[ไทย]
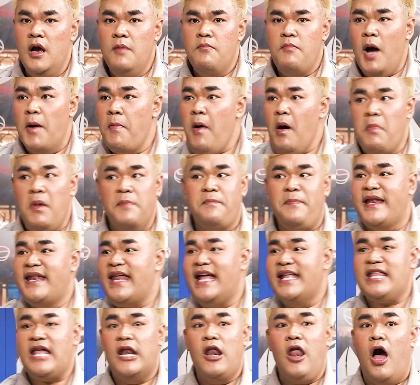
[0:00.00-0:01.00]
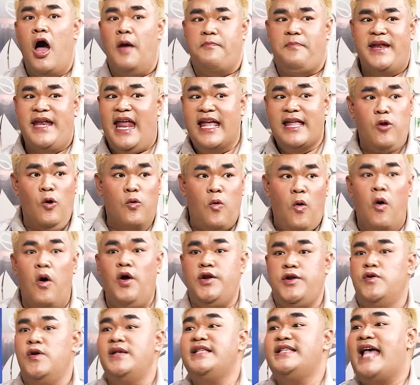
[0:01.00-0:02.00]
หมอบอกมันเป็นได้ตลอดเป็นได้ทุกค
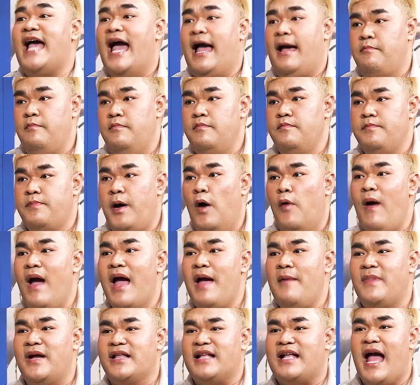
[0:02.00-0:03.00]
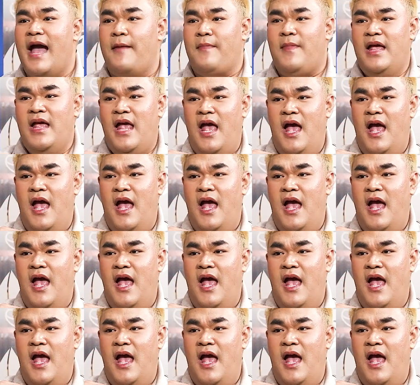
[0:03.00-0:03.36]
นด้วยซ้ำเพราะว่าเหมือนกับ